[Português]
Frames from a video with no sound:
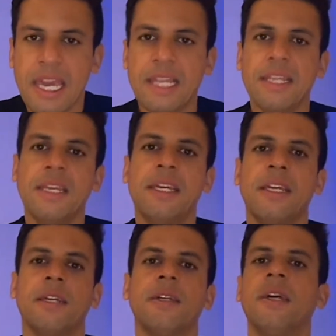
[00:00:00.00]

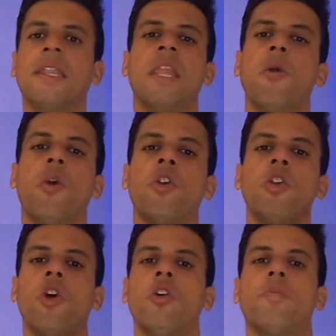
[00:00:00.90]
Ele não
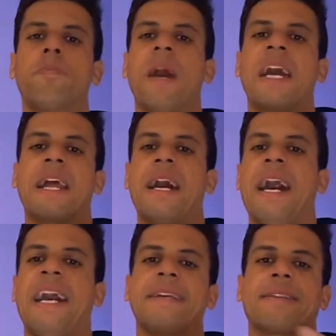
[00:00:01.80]
olhou
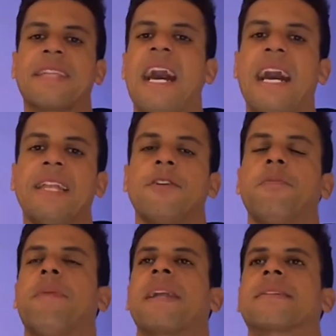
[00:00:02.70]
para a Itália
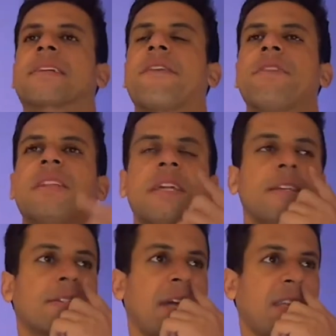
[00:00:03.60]
ou para as
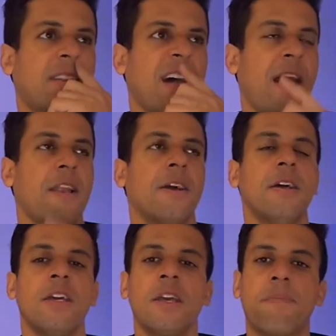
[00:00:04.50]
cafeterias da
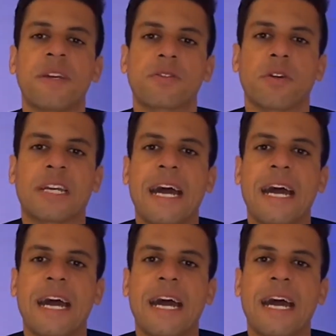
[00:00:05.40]
Itália e pensou,